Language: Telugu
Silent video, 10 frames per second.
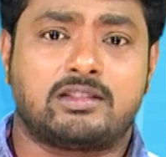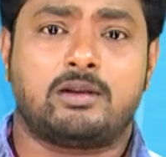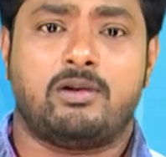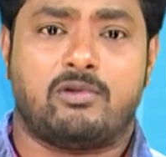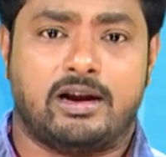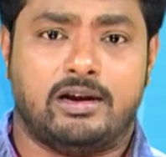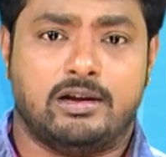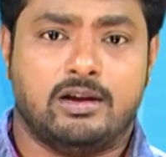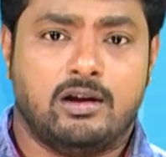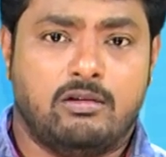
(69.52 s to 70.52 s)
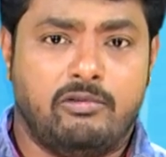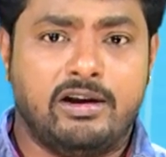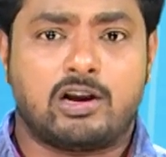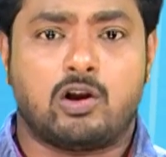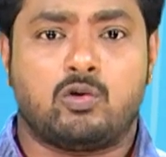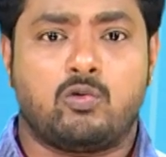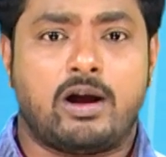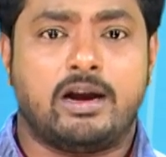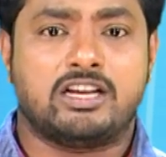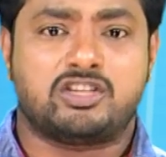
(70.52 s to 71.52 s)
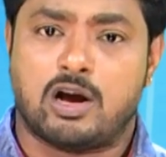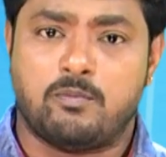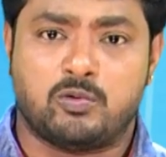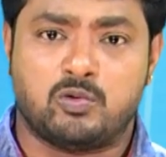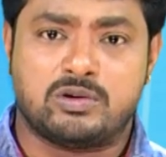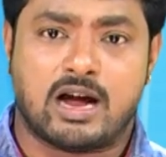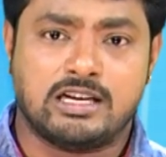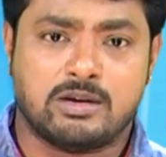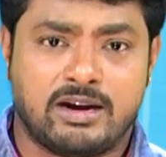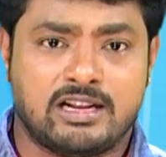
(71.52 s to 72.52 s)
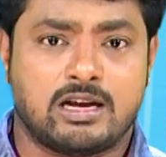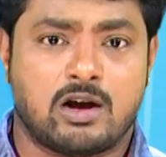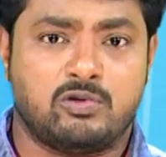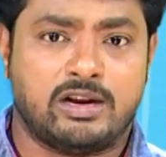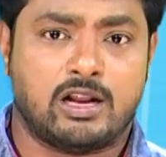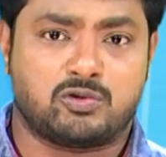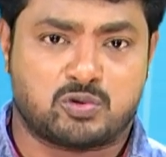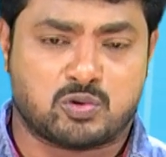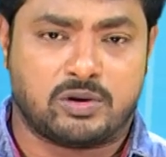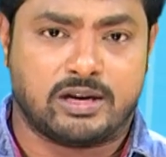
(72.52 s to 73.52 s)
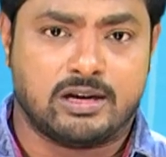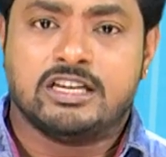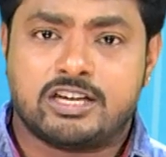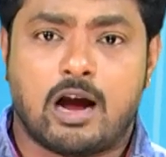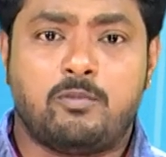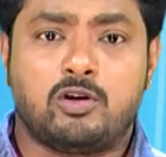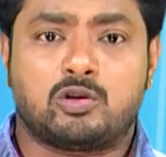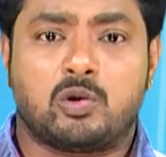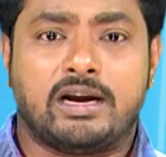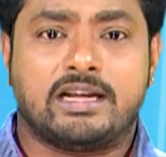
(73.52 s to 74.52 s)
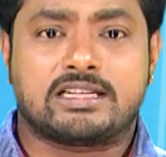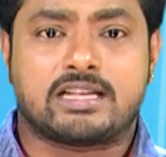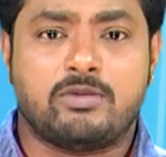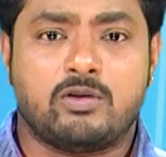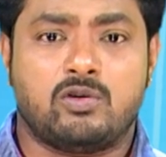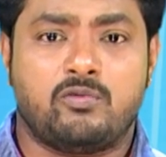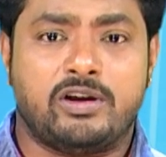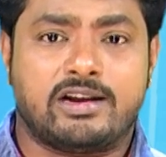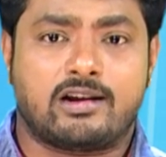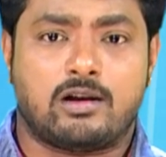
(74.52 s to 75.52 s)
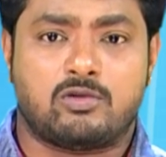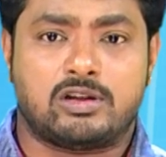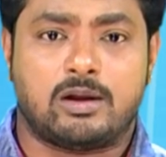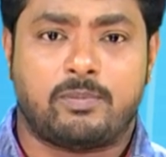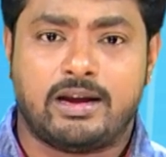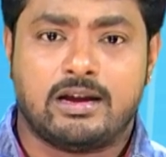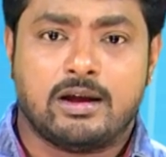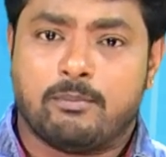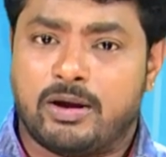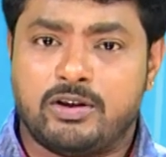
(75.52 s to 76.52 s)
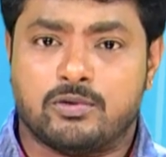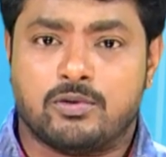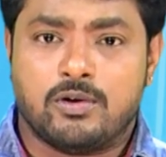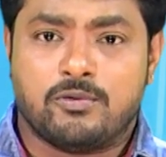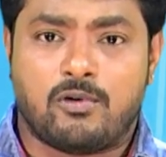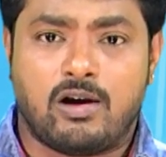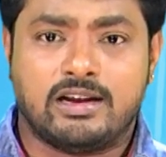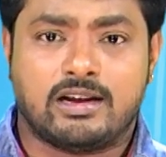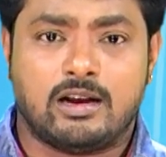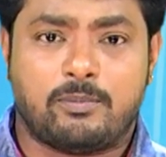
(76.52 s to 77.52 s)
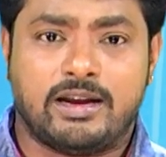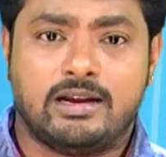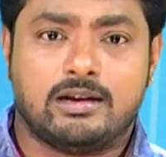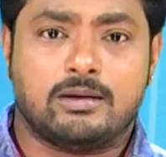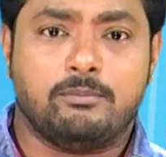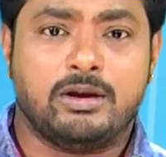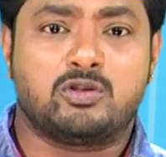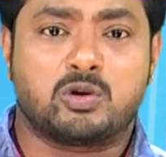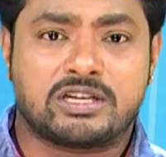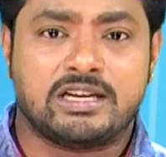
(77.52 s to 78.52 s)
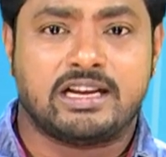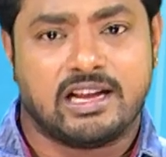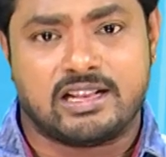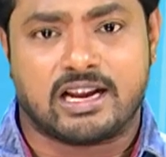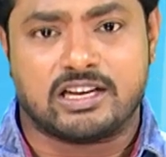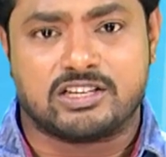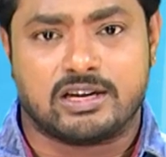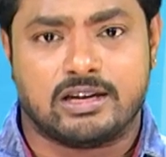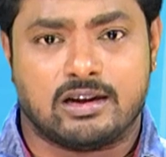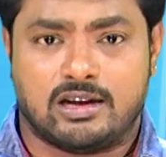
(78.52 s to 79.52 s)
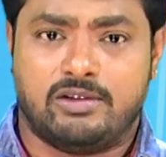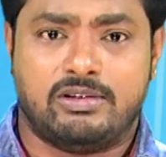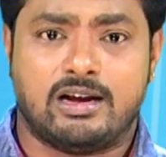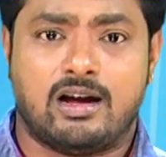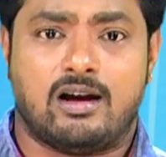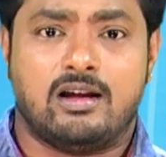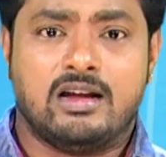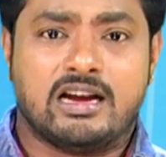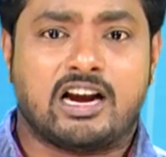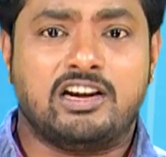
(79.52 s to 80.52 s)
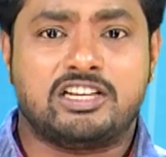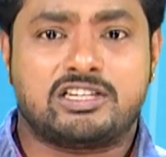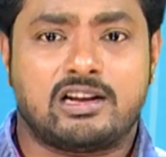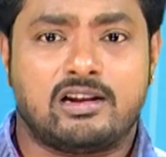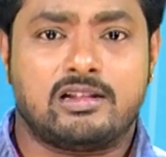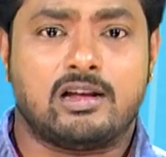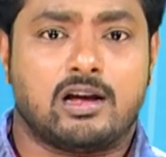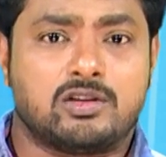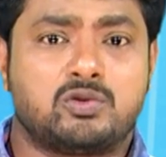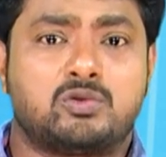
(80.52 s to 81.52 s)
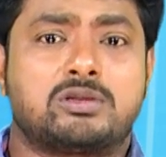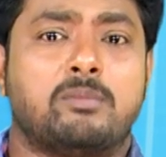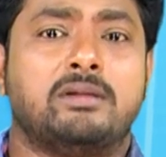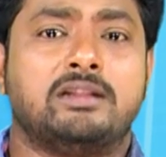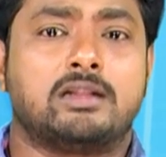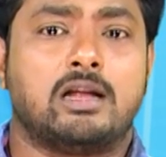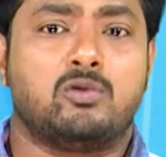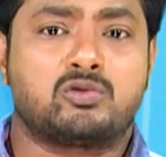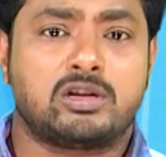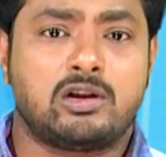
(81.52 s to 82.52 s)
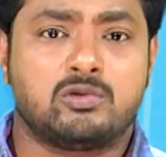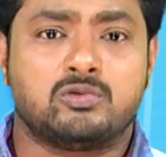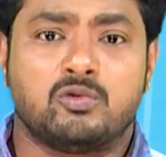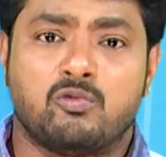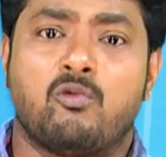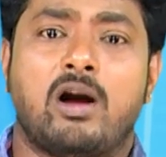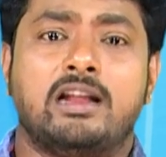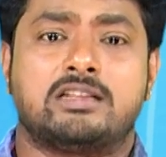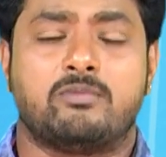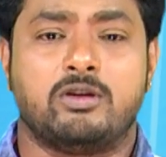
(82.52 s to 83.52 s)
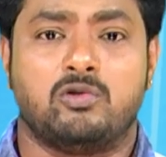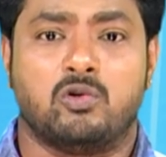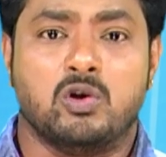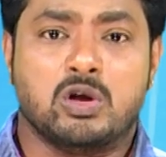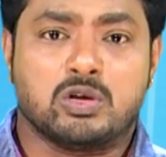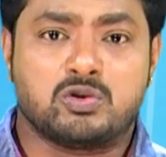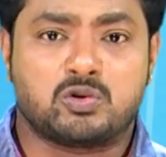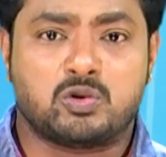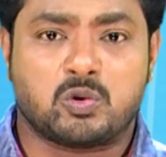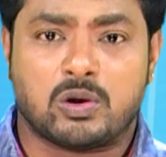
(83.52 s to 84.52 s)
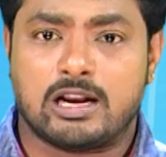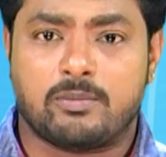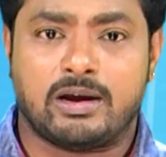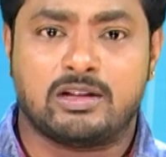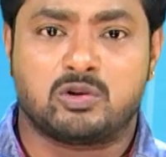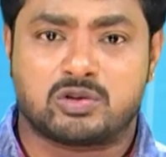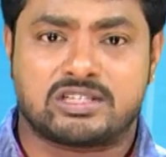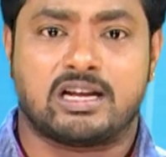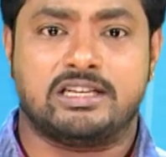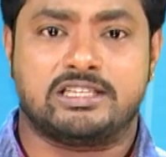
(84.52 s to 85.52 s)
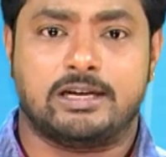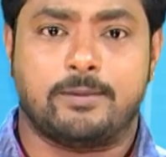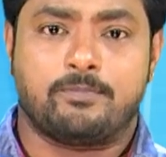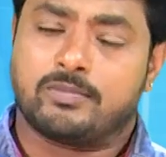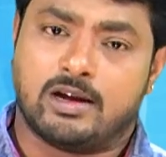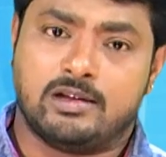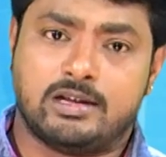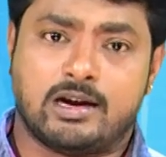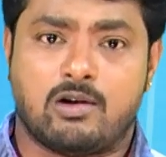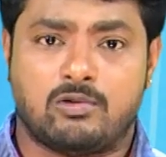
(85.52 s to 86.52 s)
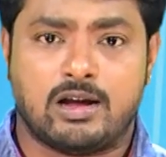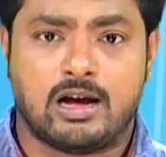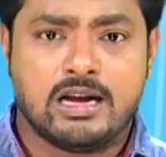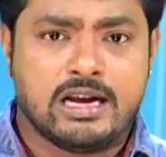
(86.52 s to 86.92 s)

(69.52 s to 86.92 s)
మాత్రమే వాడండి వెంట్రుకలకు వాడే షాంపూ నాణ్యమైనదిగా ఉండేలా చూసుకోండి షాంపూలతో కడిగే సమయంలో వెంట్రుకల మొదళ్లపై మరియు ఫాలికిల్పై మీ దృష్టిని కేంద్రీకరించండి అదేవిధంగా కండిషనర్ లేదా జుట్టు సంబంధిత లోషన్లను వాడే సమయంలో జుట్టు కొనలపై దృష్టి సారించండి అంతేకాకుండా